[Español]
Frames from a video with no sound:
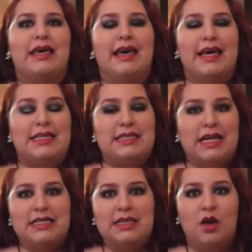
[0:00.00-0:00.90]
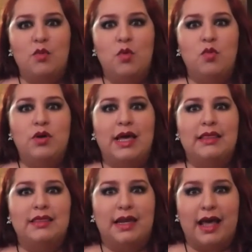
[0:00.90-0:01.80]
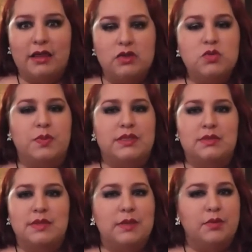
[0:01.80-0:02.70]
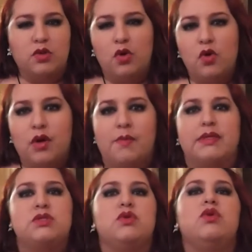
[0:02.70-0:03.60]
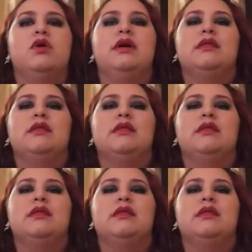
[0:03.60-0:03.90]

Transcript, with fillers: que están así como muy alterados precisamente por todo lo que pasó